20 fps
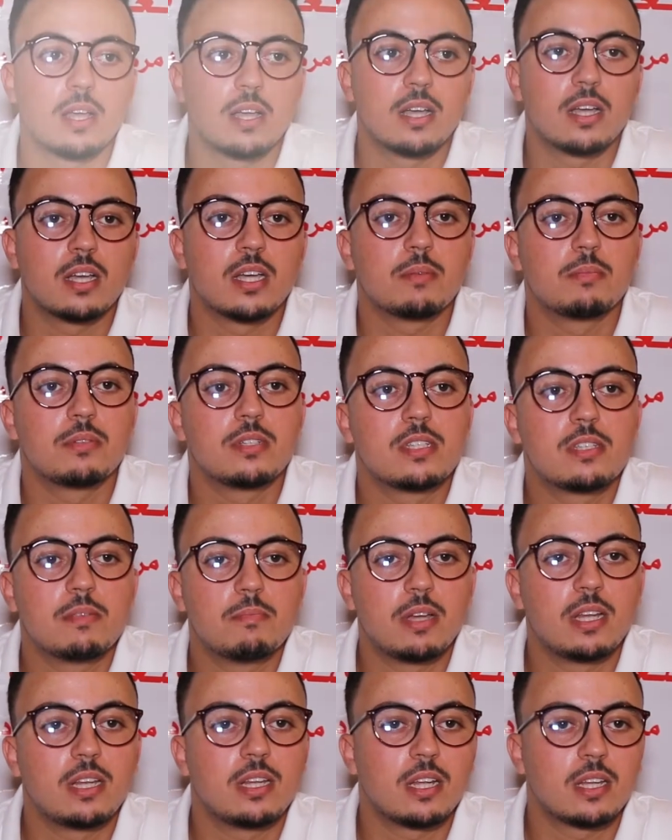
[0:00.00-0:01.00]
آه،
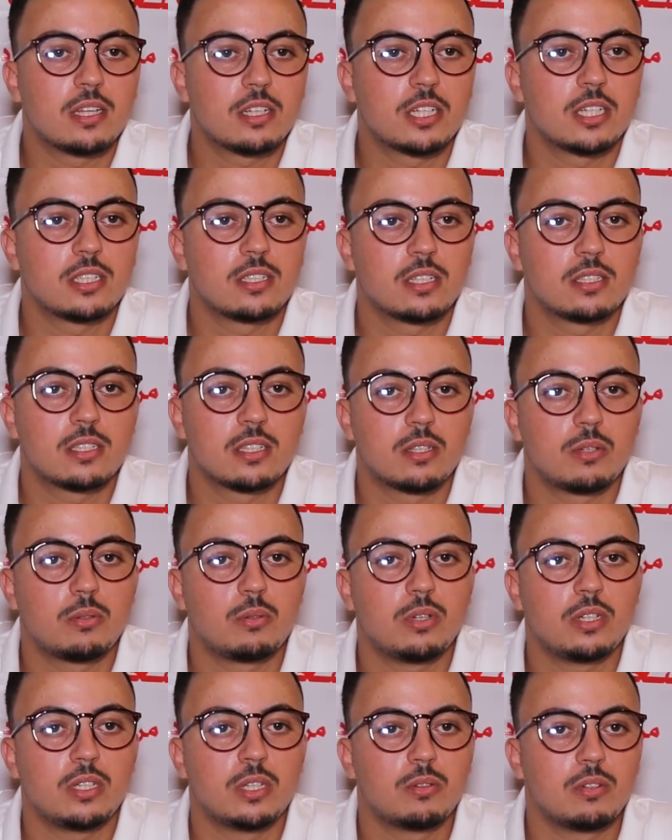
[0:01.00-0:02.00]
بالنسبه للانشطه
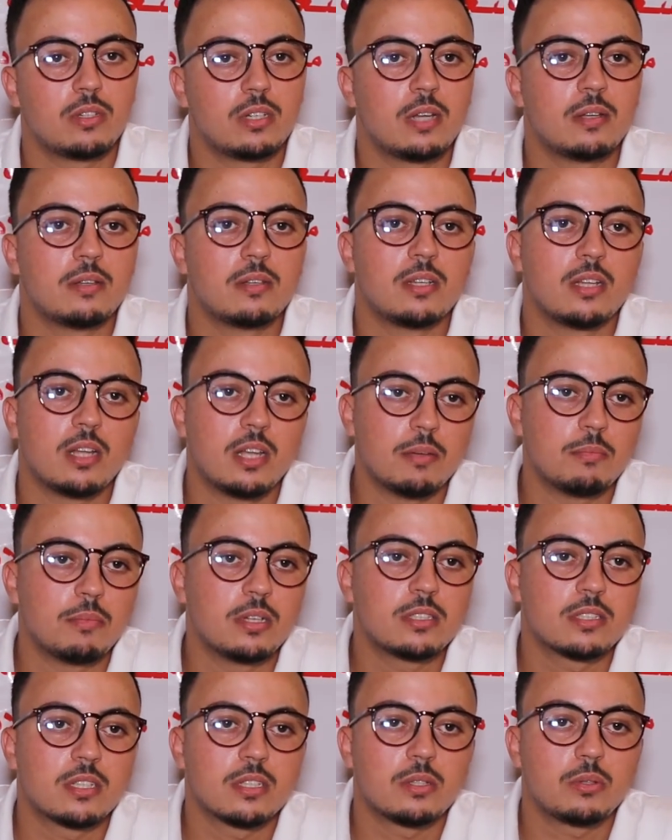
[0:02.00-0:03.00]
التطوعيه والاعمال
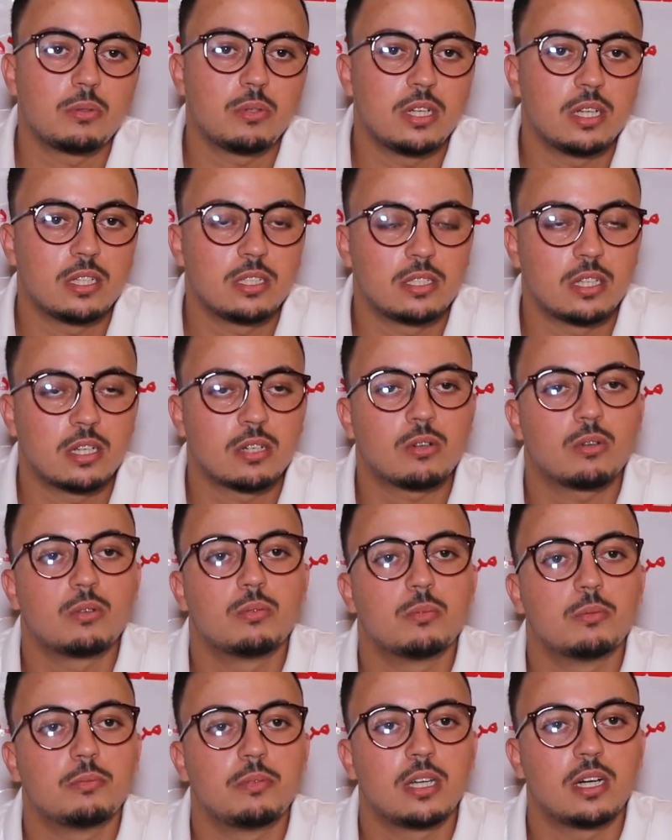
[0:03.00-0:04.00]
التطوعيه التي
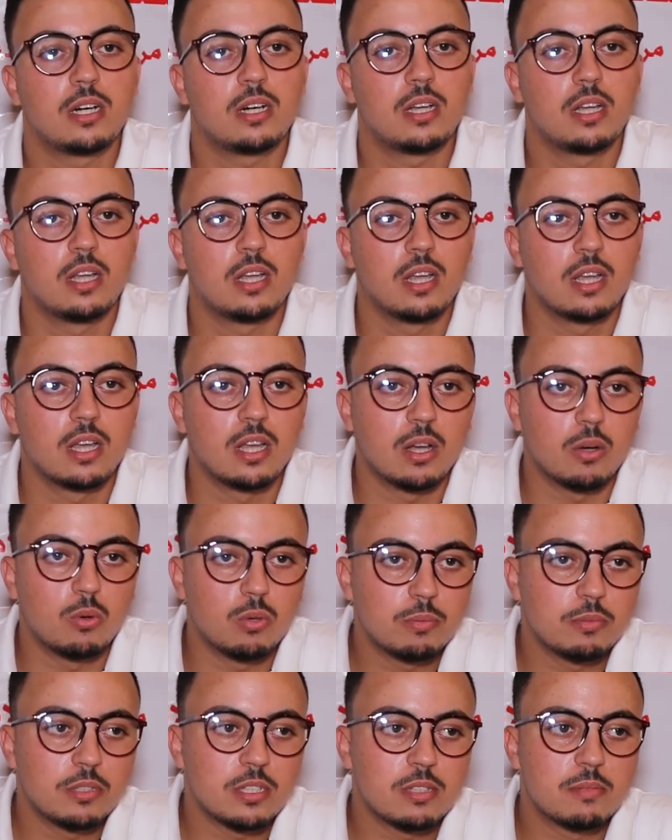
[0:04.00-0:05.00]
نقوم بها آه،
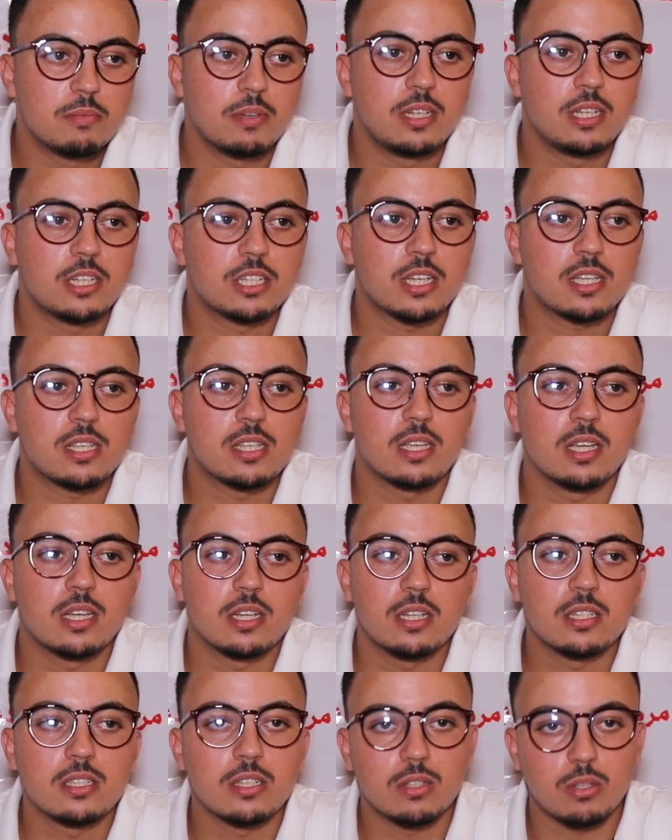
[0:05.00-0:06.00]
هو بالنسبه لي شخصيا
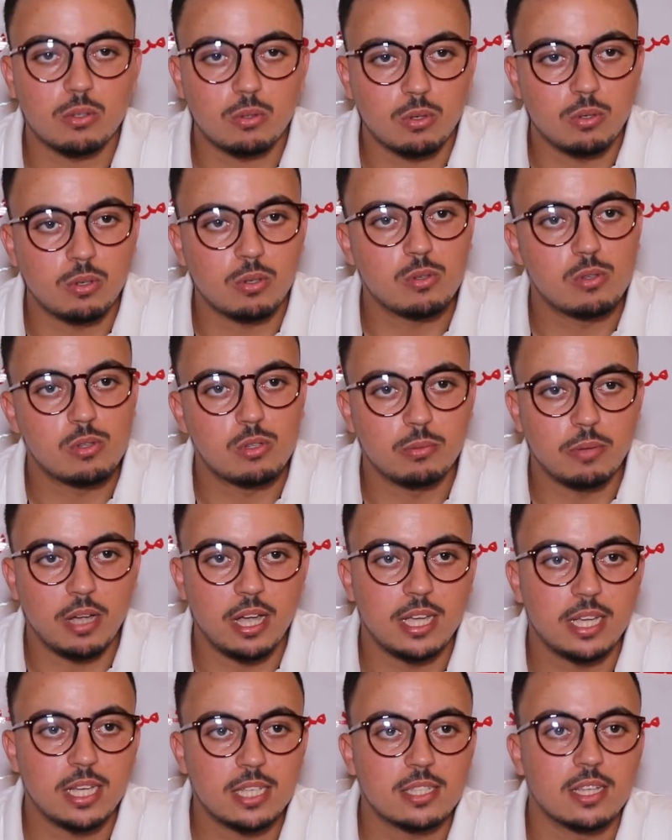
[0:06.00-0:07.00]
التطوع واسلوب
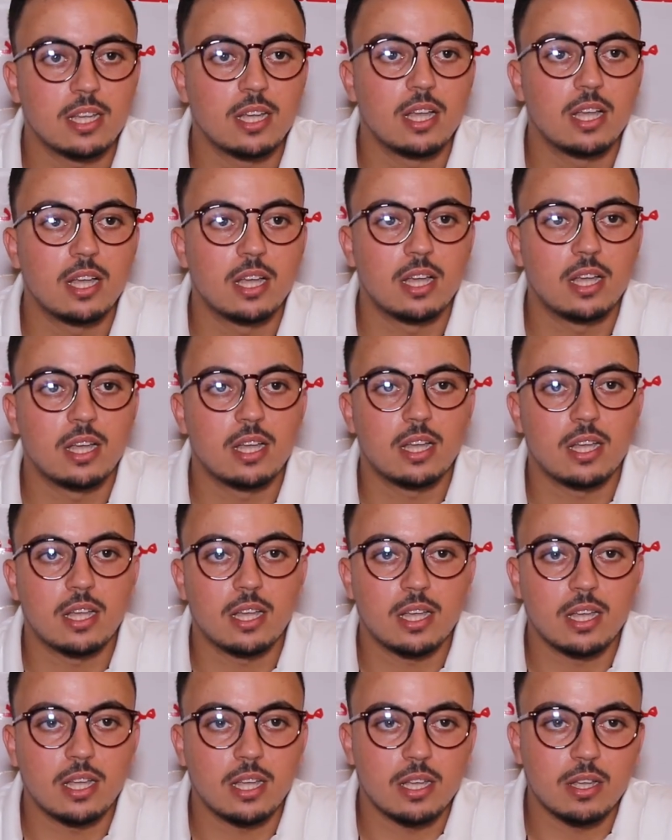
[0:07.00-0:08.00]
حياه
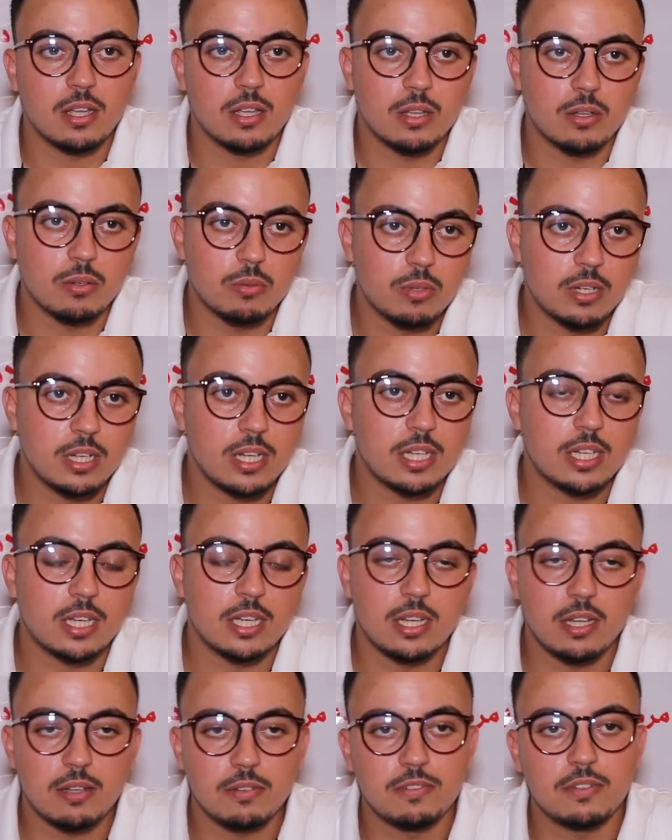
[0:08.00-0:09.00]
آه، ولا
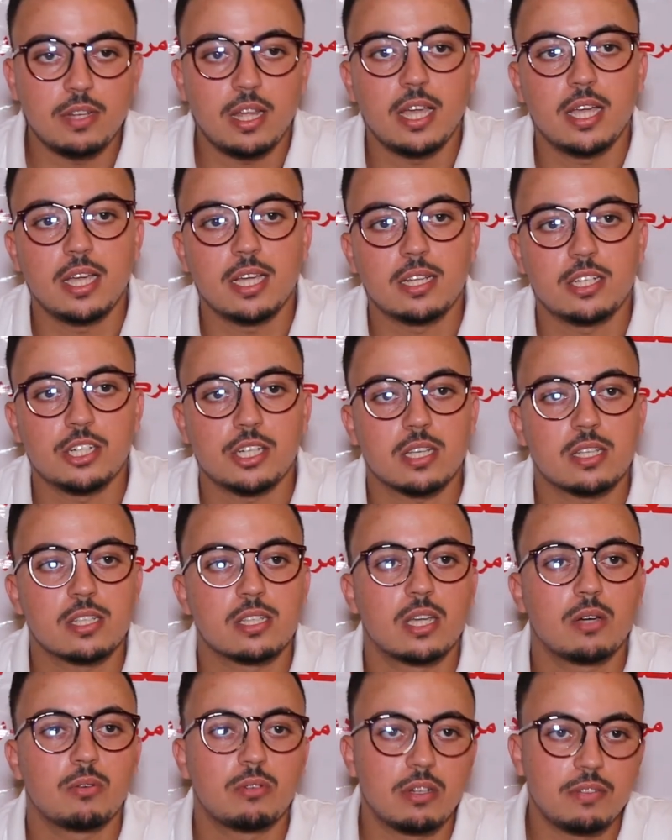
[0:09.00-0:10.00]
لا في الحياه
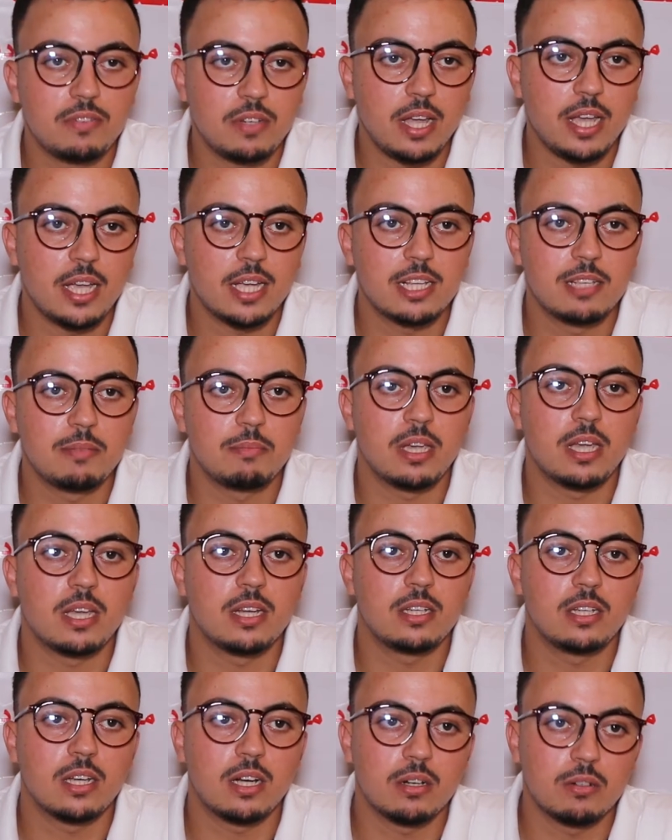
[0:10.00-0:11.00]
الشخصيه ولا في الحياه
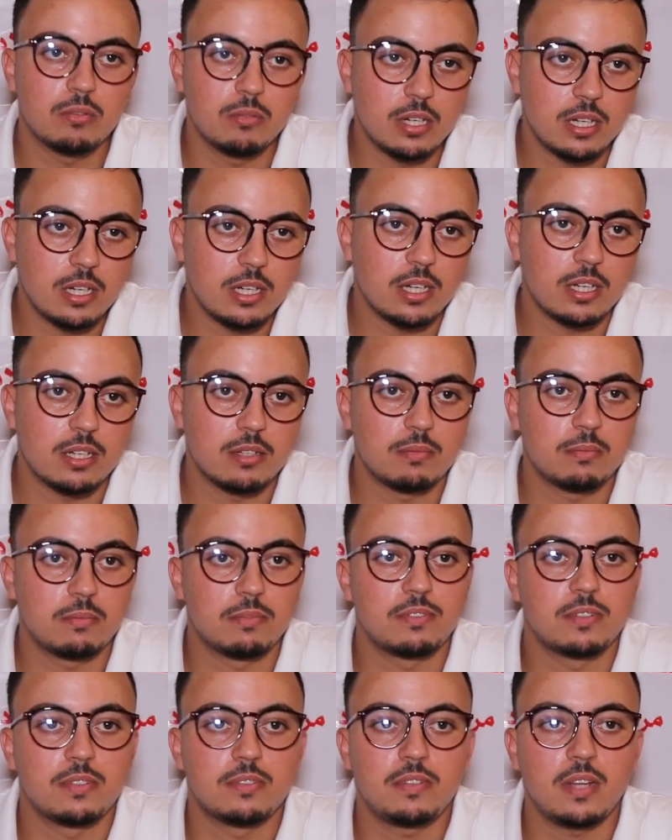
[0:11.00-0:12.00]
المهنيه ولا
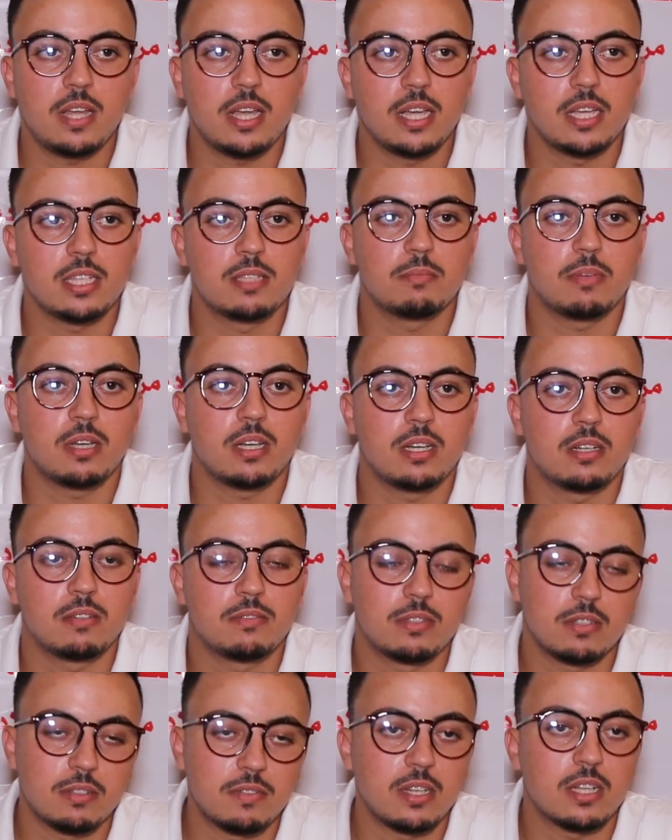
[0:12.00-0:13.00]
في الحياه مع
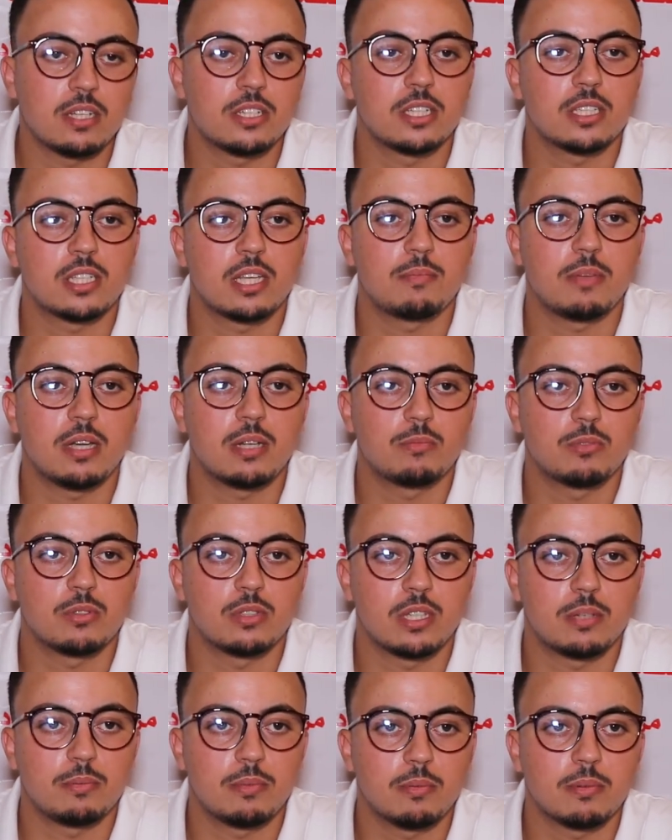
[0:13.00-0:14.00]
في الانشطه مع
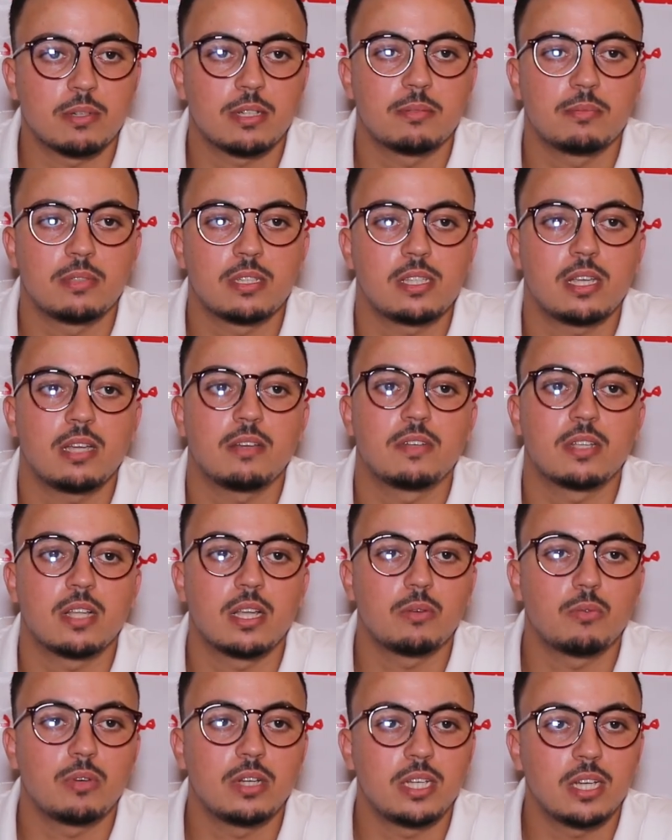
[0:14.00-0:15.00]
المنظمه المغربيه للاسعافات
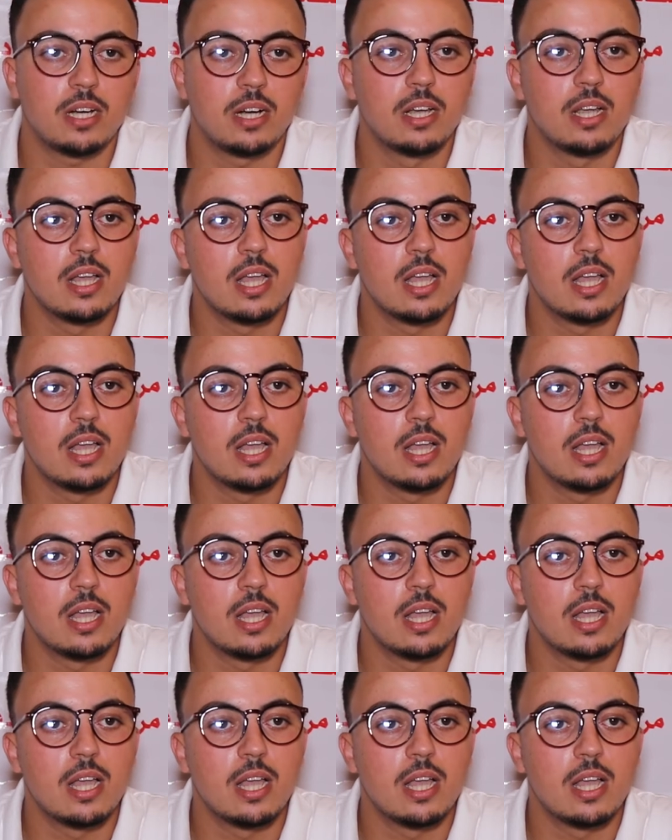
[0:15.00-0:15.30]
الاوليه